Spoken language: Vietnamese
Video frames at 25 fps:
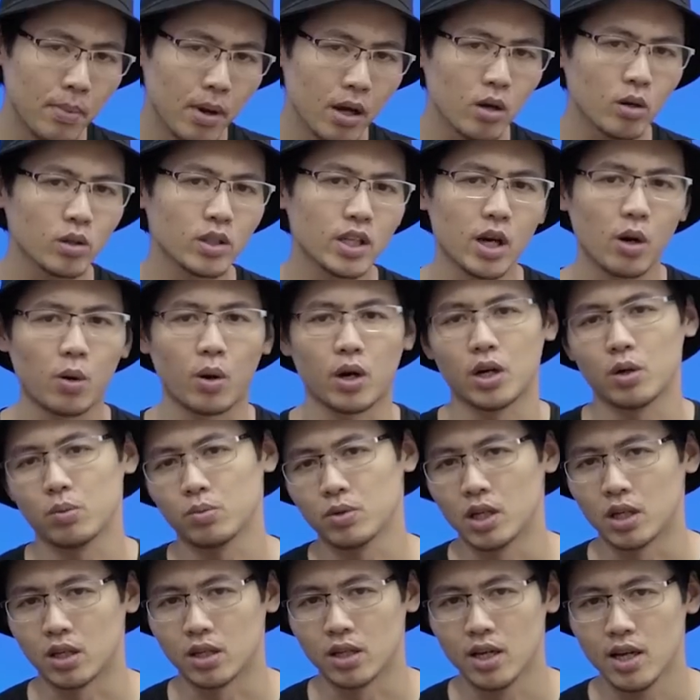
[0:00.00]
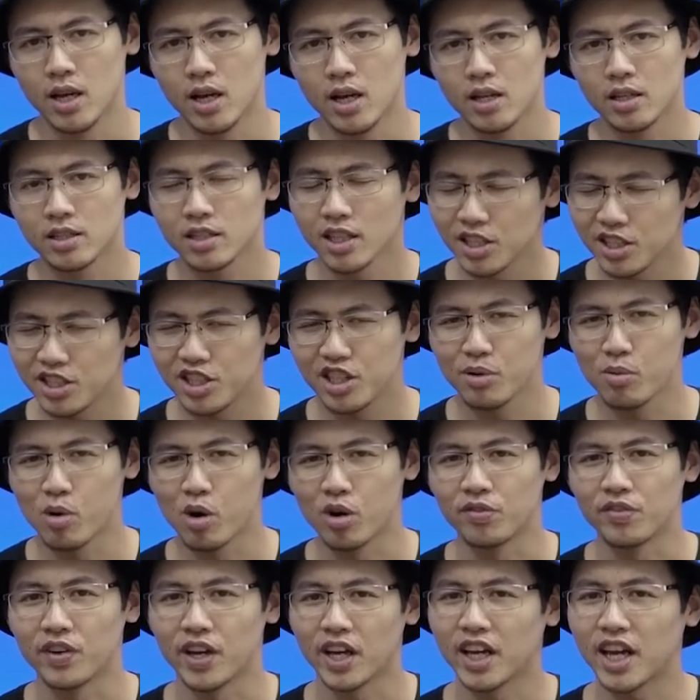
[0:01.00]
mới có thể hoạt động được Rất chia
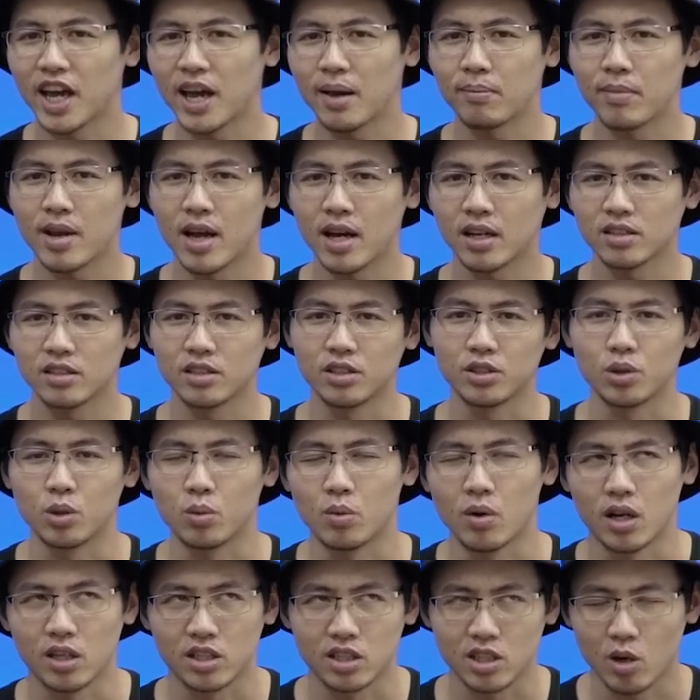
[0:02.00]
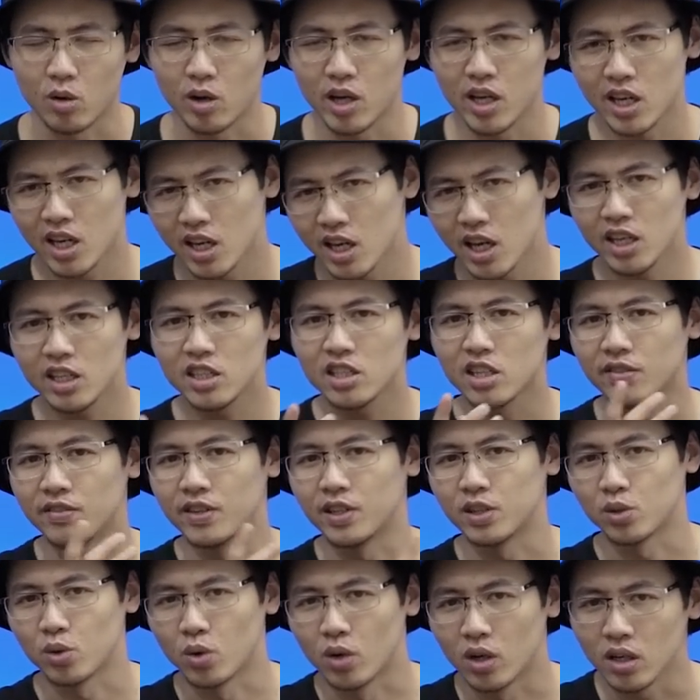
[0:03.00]
buồn với anh em đang sử dụng 6XX à, trở
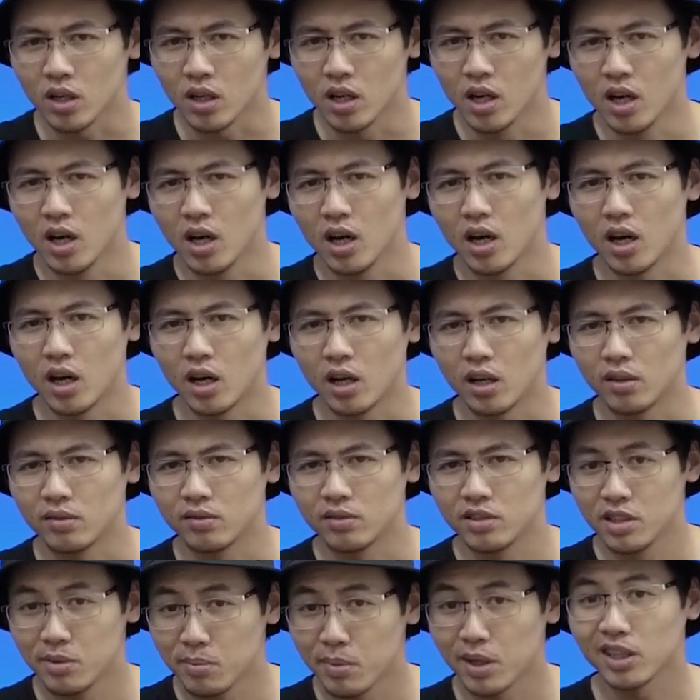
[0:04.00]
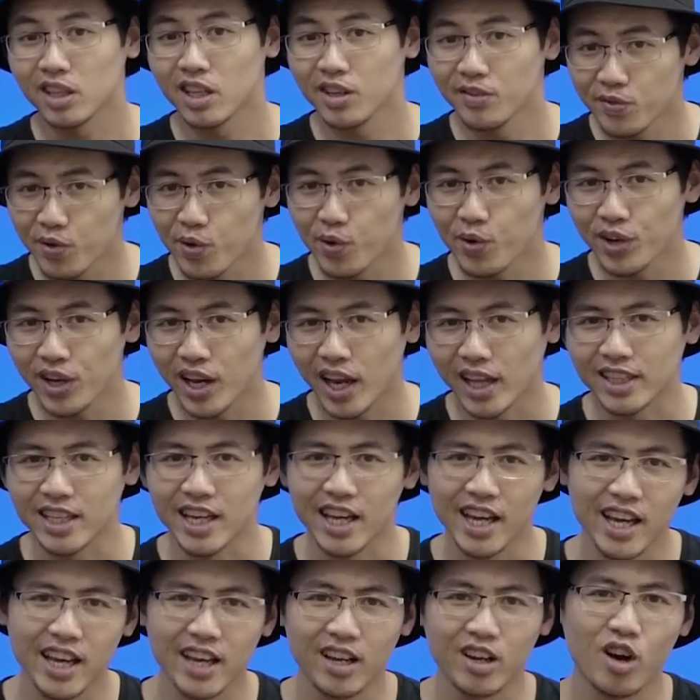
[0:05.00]
về xuống À, nhưng mà tin vui là
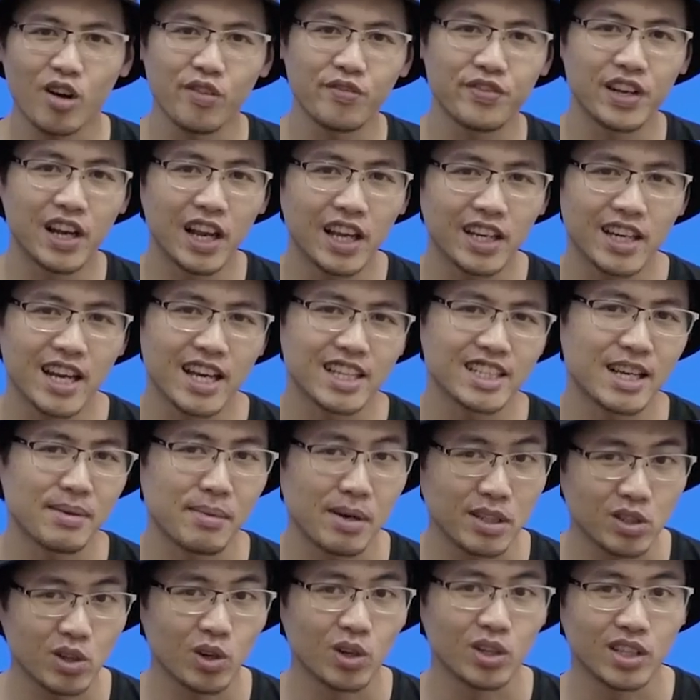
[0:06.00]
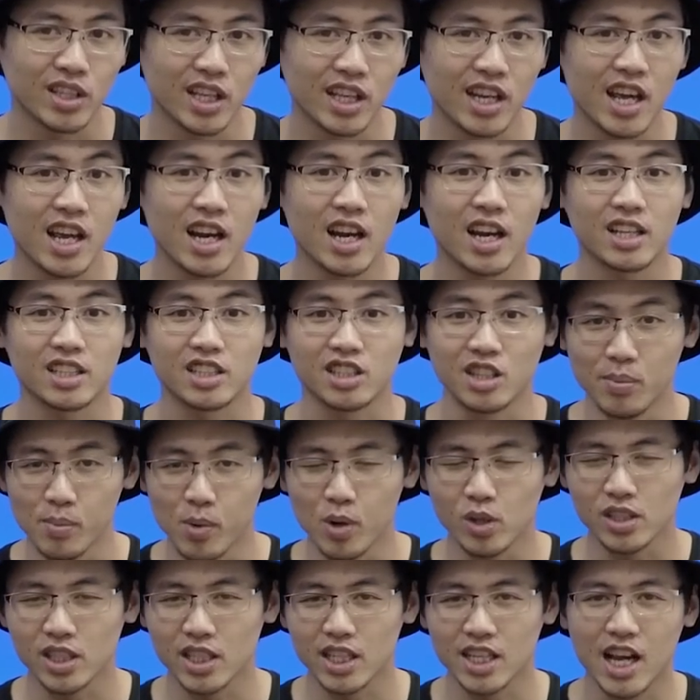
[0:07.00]
thế hệ Coffee Lake đã ra mắt rồi, thế nên là sớm
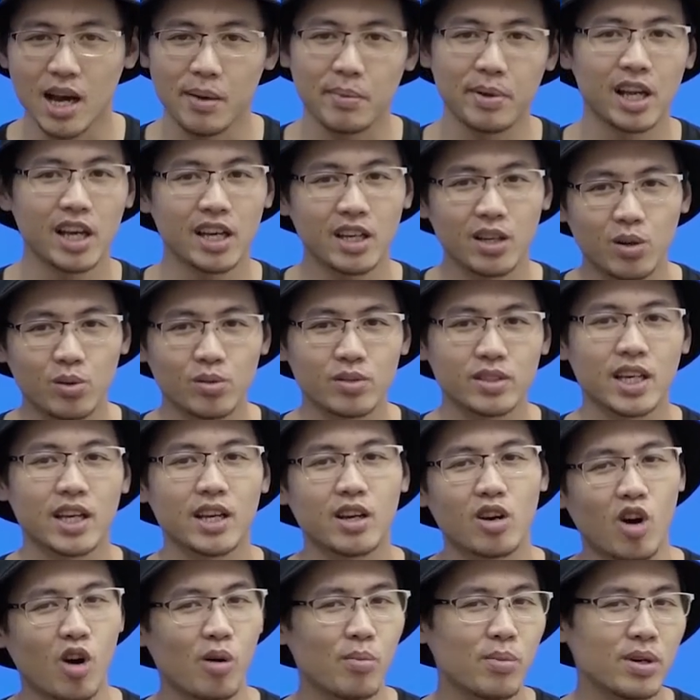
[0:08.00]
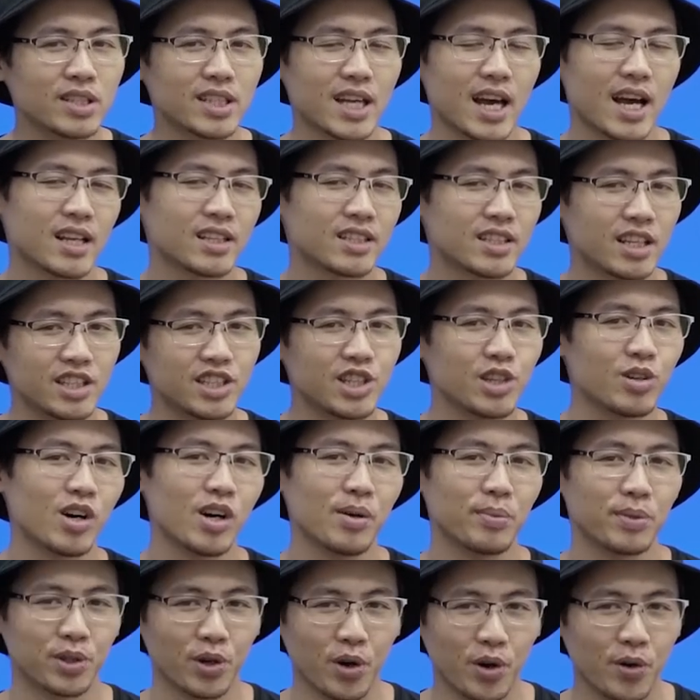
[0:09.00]
muộn gì Coffee Lake cũng sẽ có mức giá dễ chịu
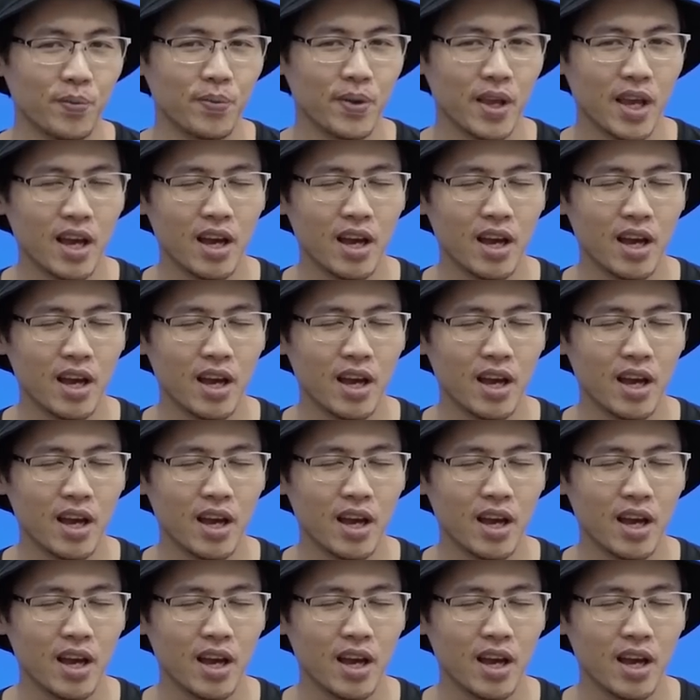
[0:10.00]
hơn mà thôi.